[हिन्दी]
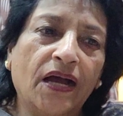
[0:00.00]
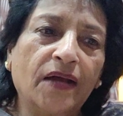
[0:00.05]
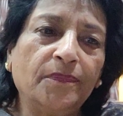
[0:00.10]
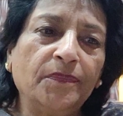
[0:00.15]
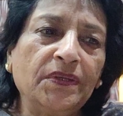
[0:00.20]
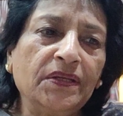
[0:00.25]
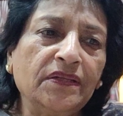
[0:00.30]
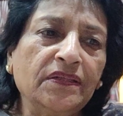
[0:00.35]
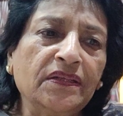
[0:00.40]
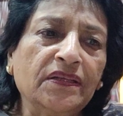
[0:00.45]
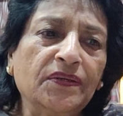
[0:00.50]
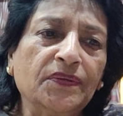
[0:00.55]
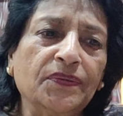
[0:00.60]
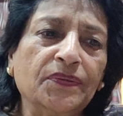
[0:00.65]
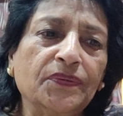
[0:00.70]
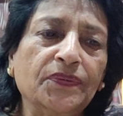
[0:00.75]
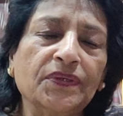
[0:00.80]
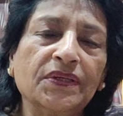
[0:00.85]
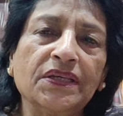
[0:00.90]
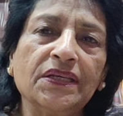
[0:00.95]
आप ये
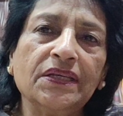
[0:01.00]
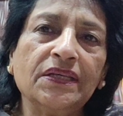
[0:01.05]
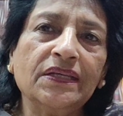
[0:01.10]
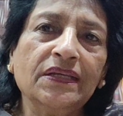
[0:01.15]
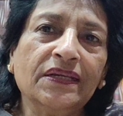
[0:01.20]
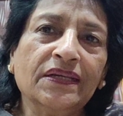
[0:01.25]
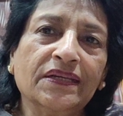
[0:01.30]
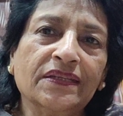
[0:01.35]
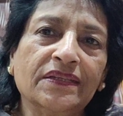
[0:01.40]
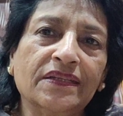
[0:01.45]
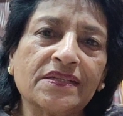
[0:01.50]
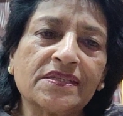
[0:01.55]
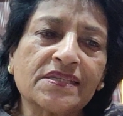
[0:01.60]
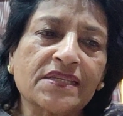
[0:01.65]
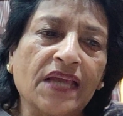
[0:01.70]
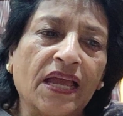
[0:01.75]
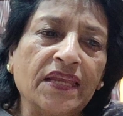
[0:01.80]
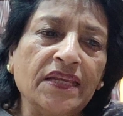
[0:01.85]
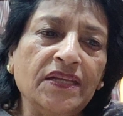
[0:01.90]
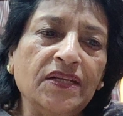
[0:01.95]
देखो कि द
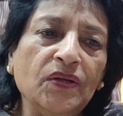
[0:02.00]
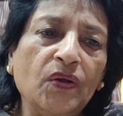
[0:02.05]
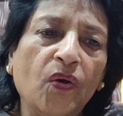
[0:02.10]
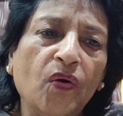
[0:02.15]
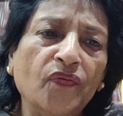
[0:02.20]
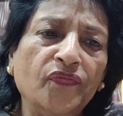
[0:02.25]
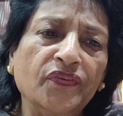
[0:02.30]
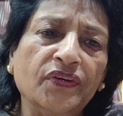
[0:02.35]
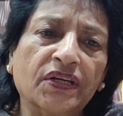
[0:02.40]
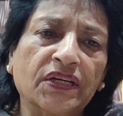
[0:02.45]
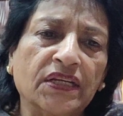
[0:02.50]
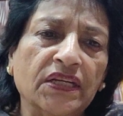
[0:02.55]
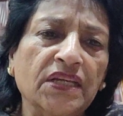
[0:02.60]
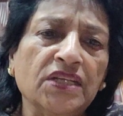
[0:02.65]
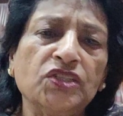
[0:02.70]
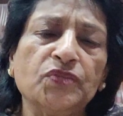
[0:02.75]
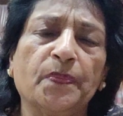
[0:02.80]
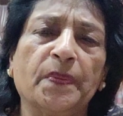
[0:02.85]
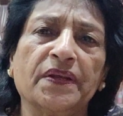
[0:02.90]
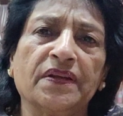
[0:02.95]
साइन ऑफ
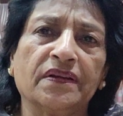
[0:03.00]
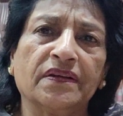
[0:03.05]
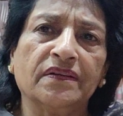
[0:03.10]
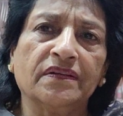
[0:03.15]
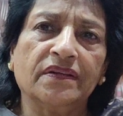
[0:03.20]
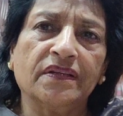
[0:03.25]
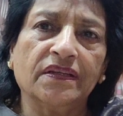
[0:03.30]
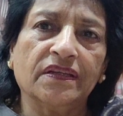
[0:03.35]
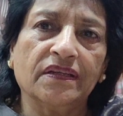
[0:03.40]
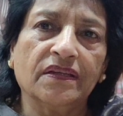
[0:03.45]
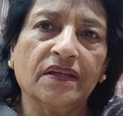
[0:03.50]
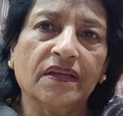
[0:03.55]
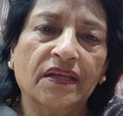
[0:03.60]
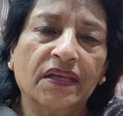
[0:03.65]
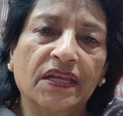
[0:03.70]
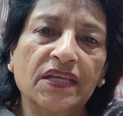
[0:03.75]
ग्रेट पेरेंटिंग